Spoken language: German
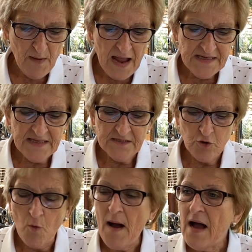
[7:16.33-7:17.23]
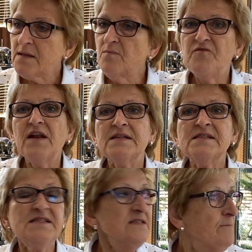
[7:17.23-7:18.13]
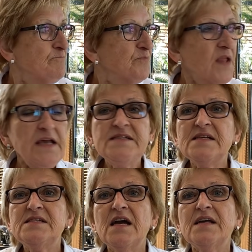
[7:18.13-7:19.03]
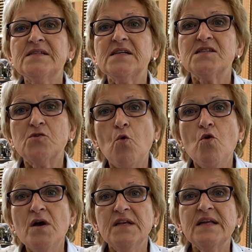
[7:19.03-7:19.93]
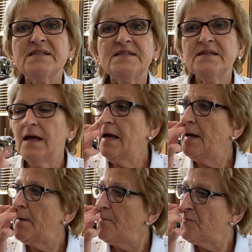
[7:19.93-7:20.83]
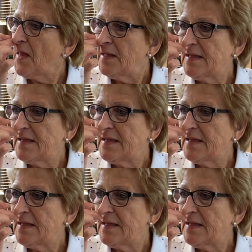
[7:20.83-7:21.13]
Bei den Tomatenpflanzen ist es ja jetzt so, dass, die, ähm,